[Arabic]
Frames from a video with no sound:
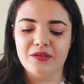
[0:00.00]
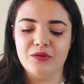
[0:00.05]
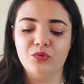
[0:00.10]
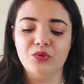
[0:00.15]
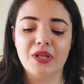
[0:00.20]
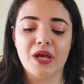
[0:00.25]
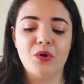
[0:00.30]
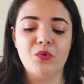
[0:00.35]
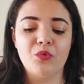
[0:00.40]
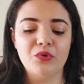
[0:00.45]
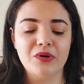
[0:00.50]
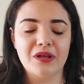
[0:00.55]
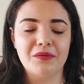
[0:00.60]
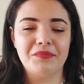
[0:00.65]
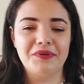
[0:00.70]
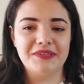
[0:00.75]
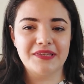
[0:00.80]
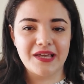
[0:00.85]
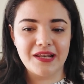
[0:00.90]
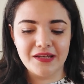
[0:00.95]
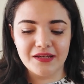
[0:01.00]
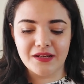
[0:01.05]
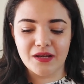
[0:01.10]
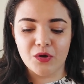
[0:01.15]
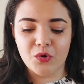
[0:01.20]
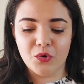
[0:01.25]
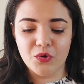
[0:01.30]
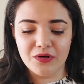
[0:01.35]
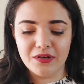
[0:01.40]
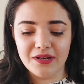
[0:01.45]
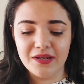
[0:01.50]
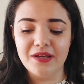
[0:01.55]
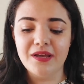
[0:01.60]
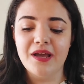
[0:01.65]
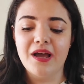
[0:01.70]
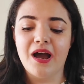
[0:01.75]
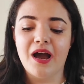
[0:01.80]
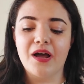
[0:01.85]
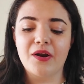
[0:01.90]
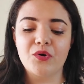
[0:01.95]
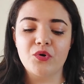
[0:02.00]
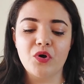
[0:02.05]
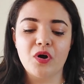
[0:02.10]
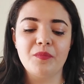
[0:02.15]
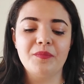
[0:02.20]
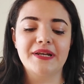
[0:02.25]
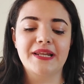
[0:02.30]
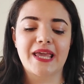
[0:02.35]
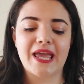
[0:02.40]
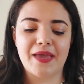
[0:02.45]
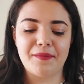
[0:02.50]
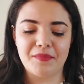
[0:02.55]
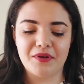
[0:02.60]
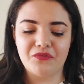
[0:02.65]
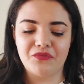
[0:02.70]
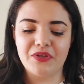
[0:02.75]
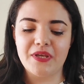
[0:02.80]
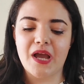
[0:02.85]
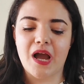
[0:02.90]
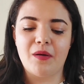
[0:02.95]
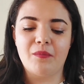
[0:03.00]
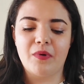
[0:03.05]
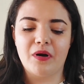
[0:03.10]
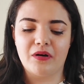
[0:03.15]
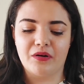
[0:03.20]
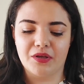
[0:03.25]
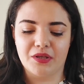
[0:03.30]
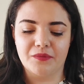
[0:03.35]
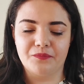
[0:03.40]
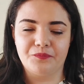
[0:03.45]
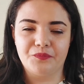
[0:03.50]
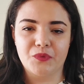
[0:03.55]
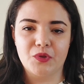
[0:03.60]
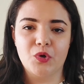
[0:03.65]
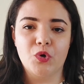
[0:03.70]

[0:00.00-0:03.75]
يداوون بذلك كله الرعب الكامن في أعماقهم